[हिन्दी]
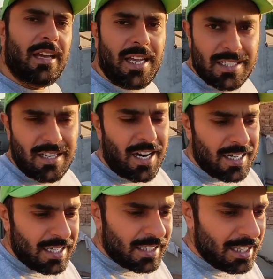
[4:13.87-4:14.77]
खैर
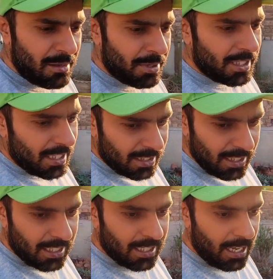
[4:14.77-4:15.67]
स्टार्ट करते हैं फिर
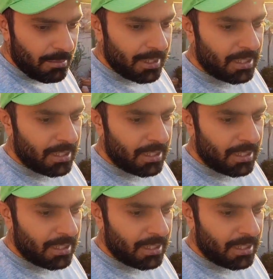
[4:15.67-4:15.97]
देखते हैं कि क्या